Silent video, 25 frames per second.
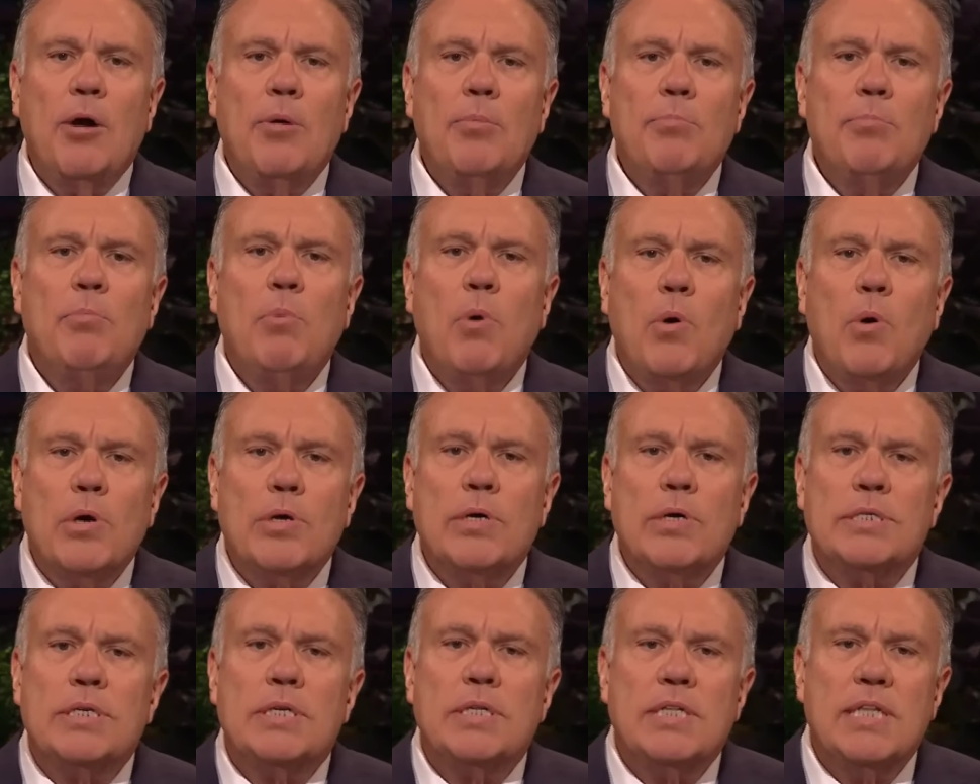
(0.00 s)

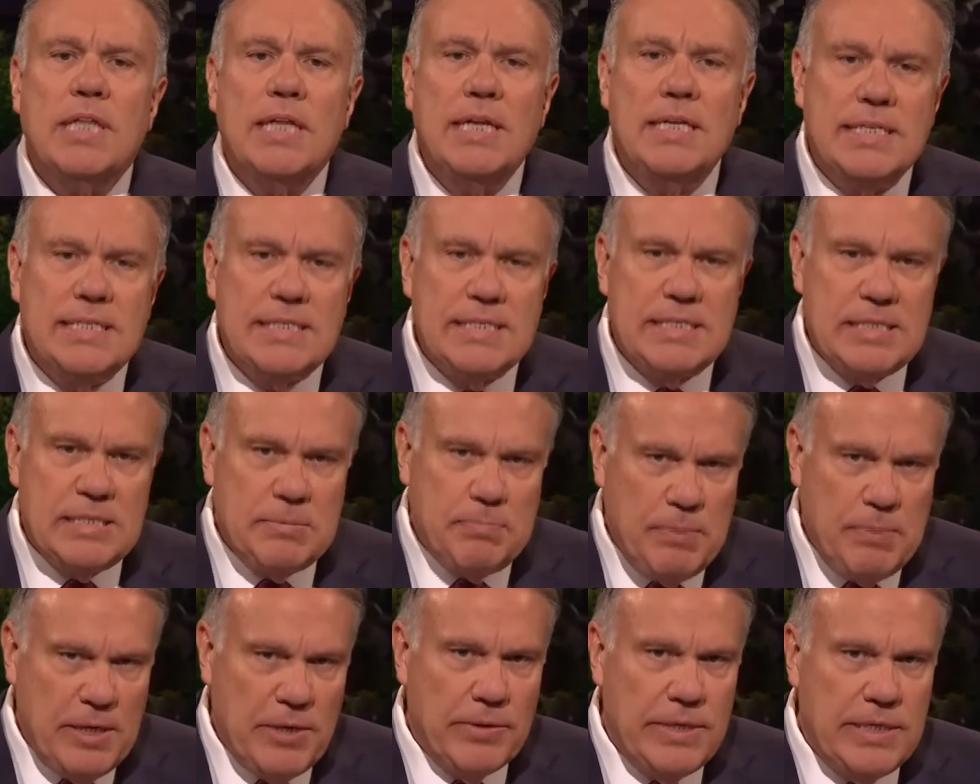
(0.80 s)
Nuestra experiencia
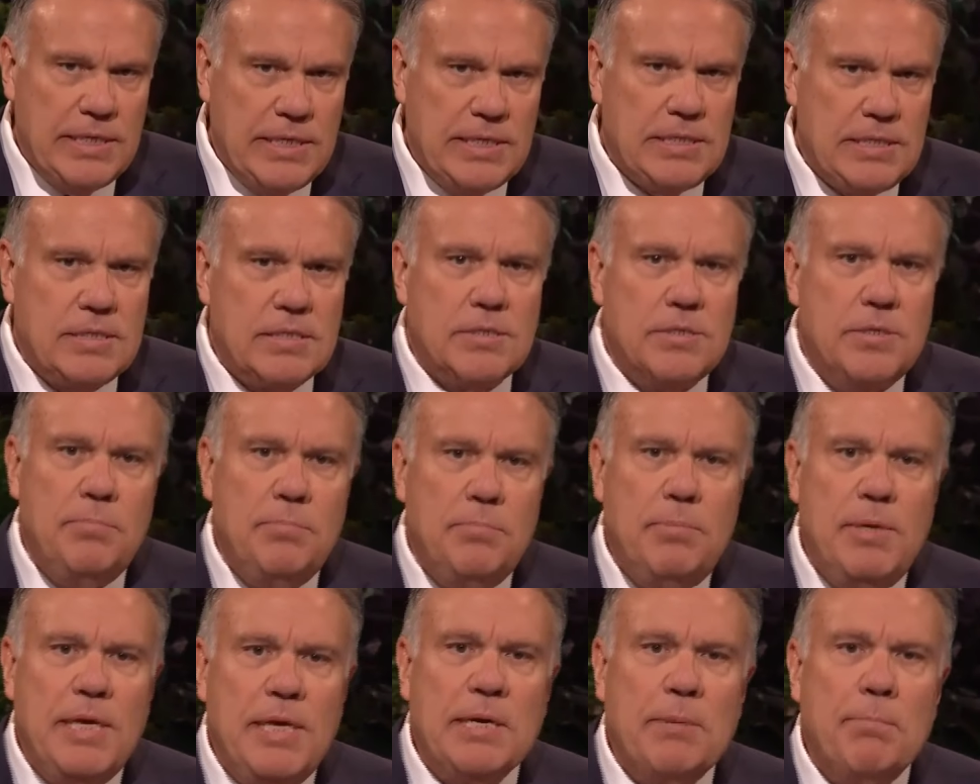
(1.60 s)
terrenal
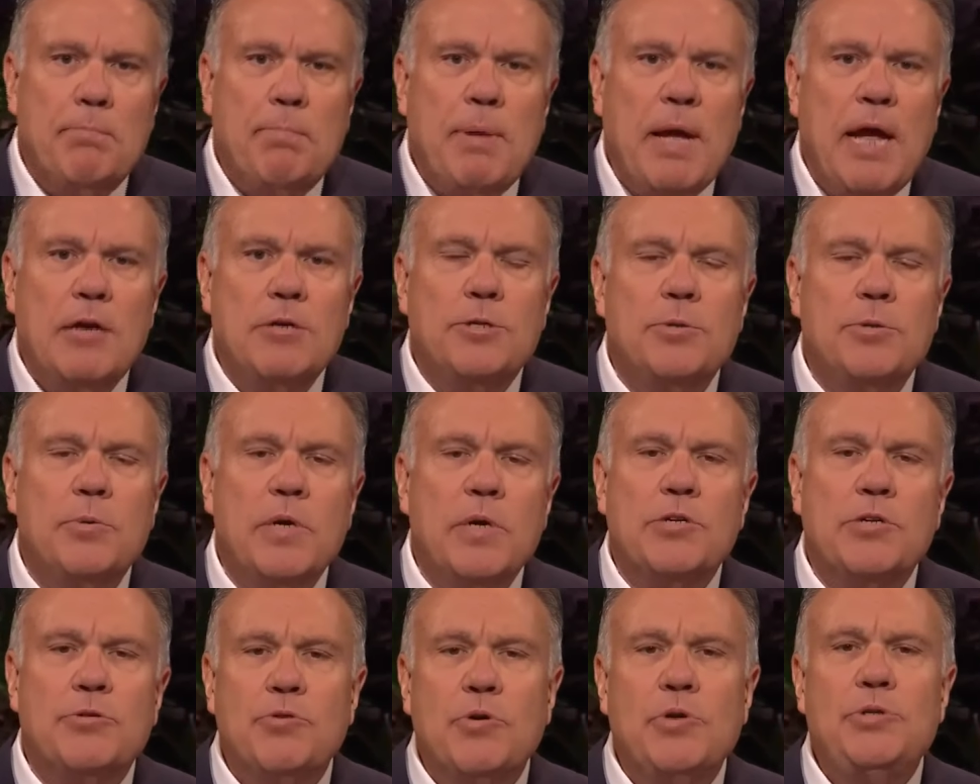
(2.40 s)
se puede
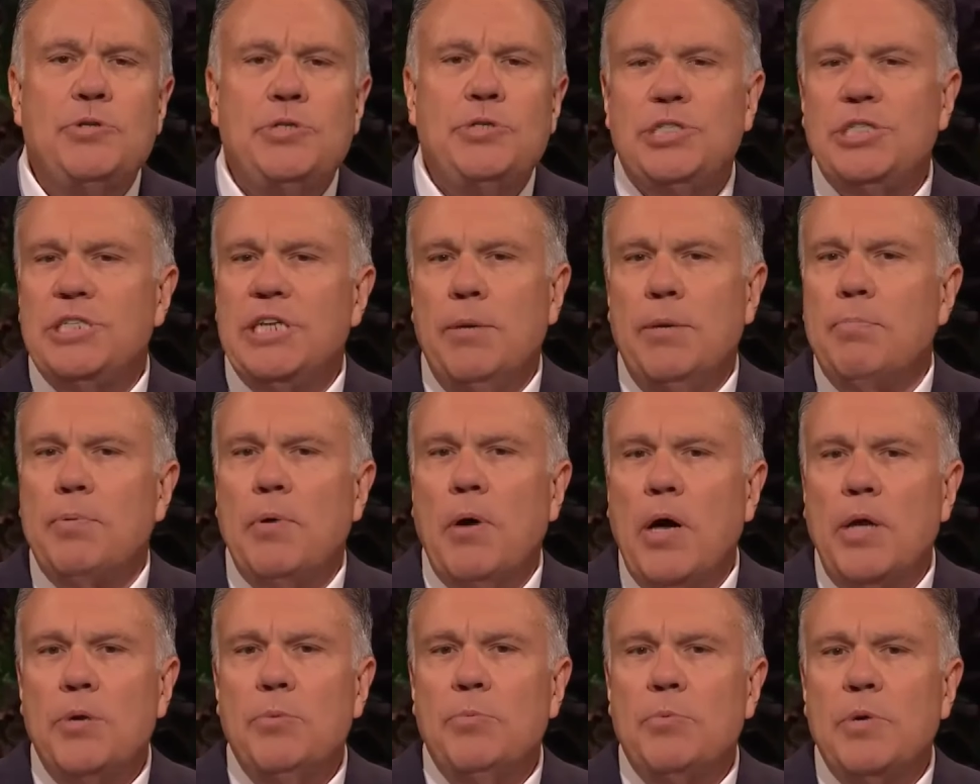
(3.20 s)
comparar a un
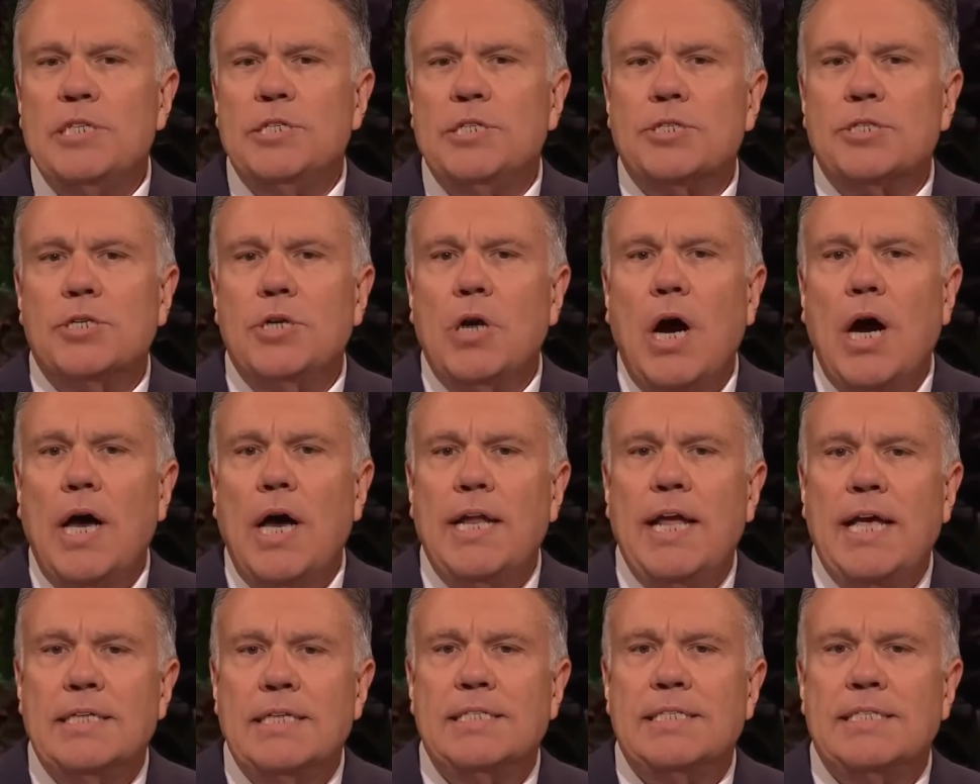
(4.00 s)
crucero en el que
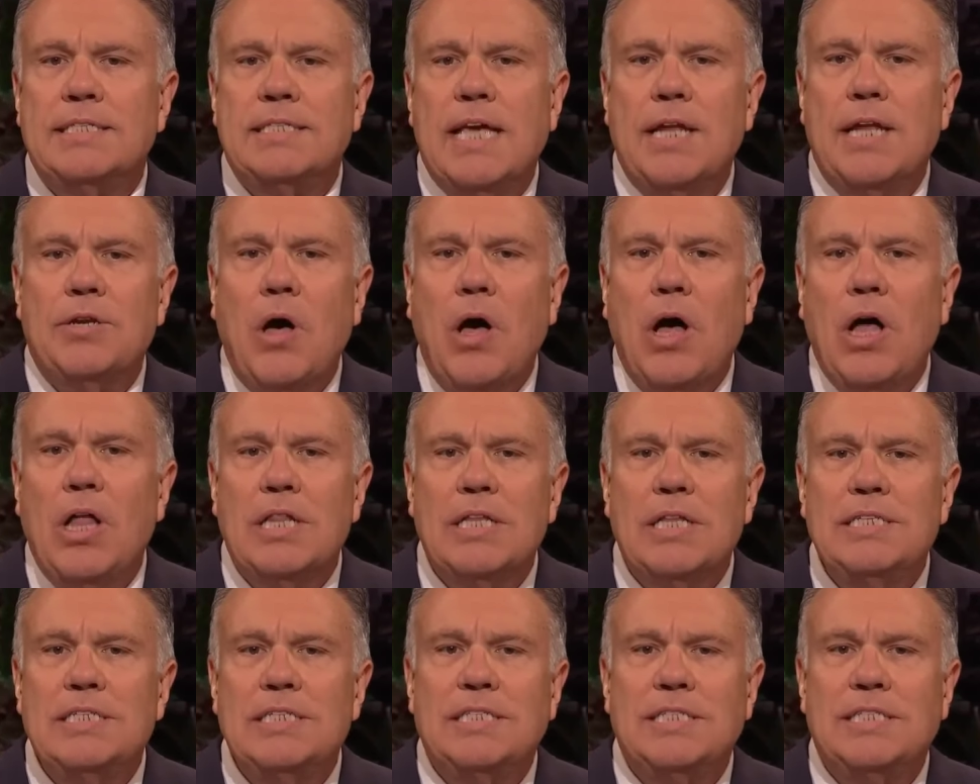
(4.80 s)
Dios ha enviado a
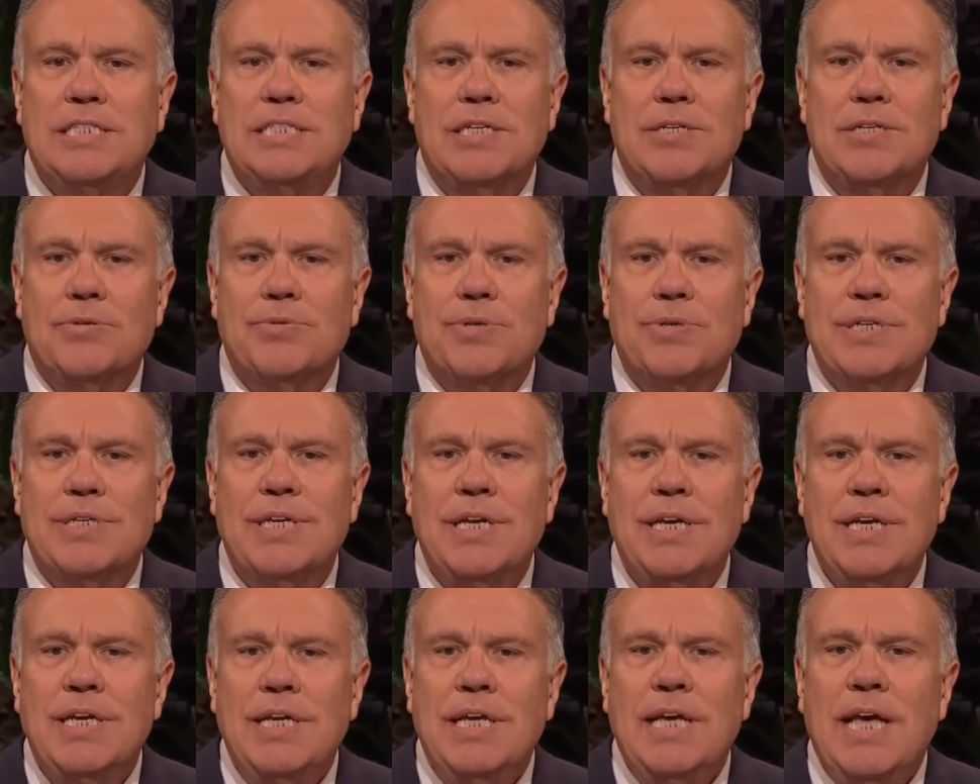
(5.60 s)
todos sus
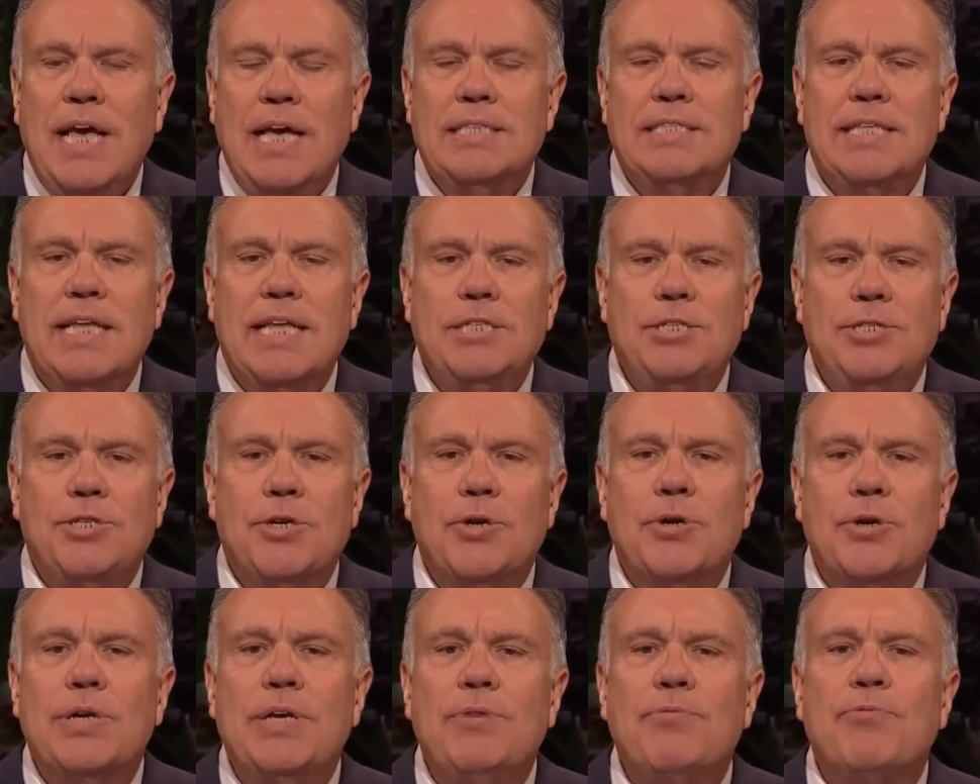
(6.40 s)
hijos para
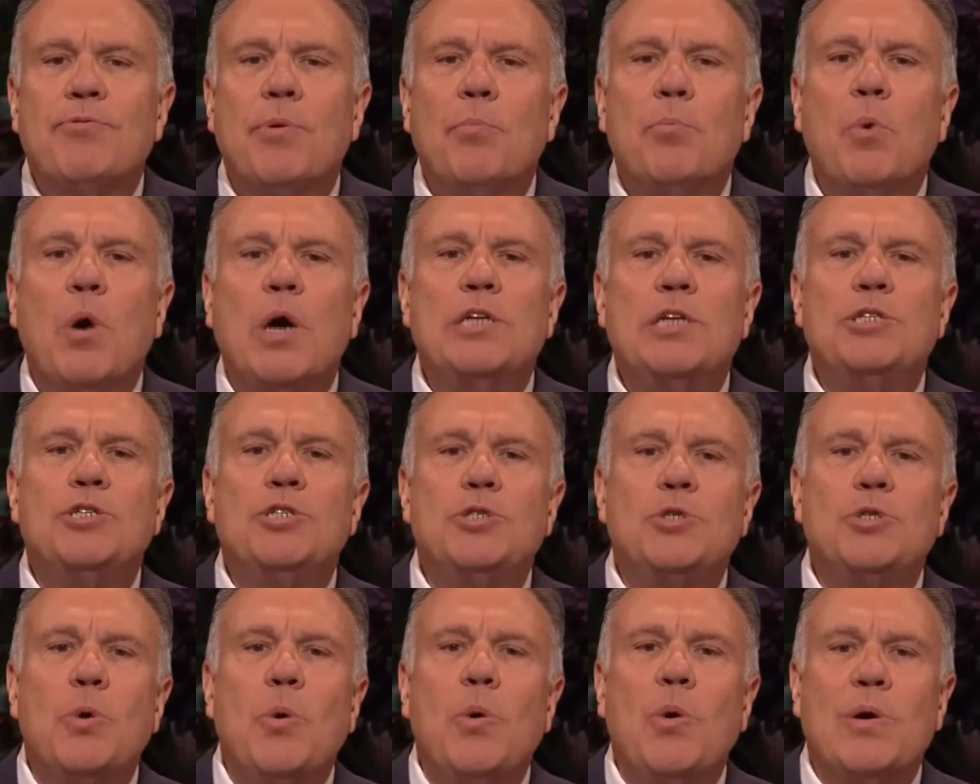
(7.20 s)
viajar de
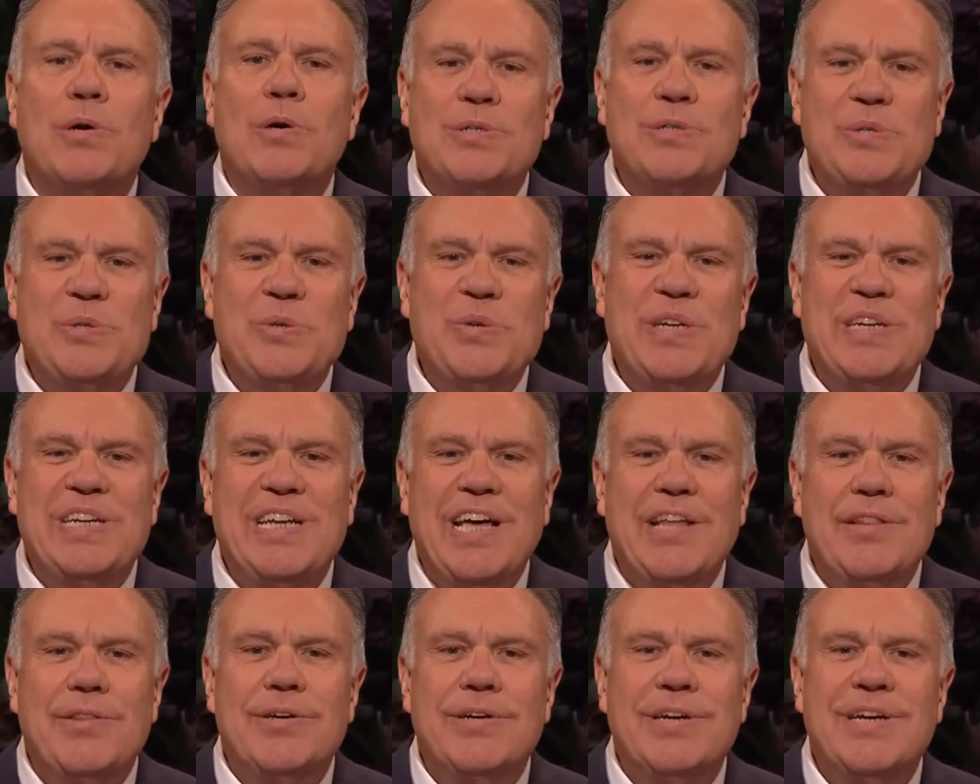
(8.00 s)
una costa a
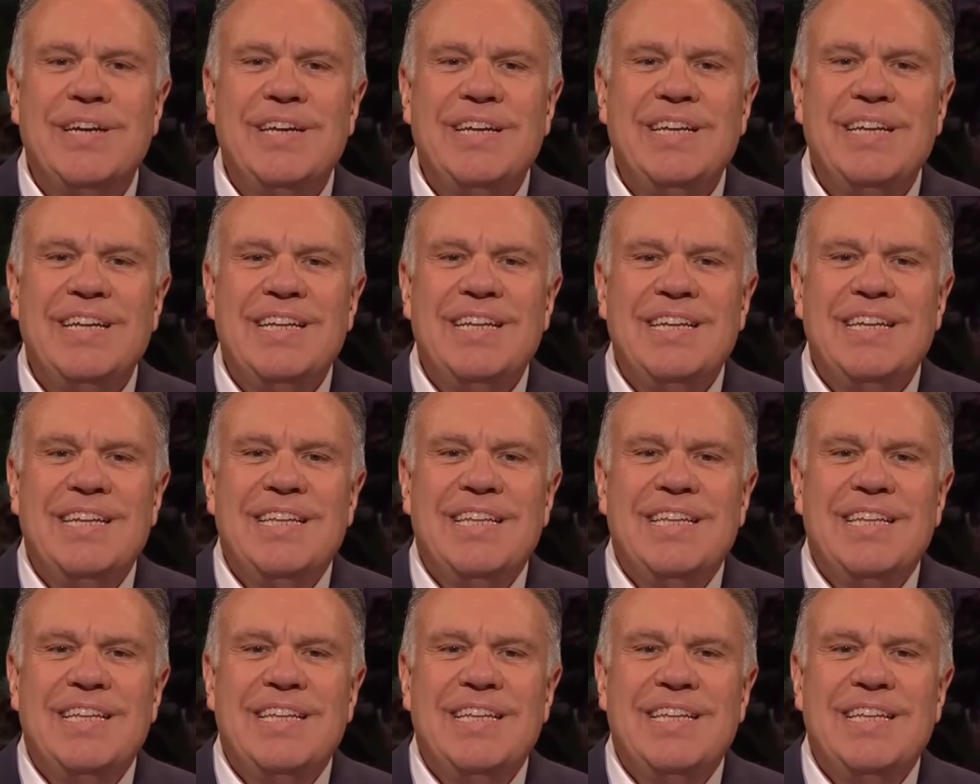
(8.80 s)
la otra.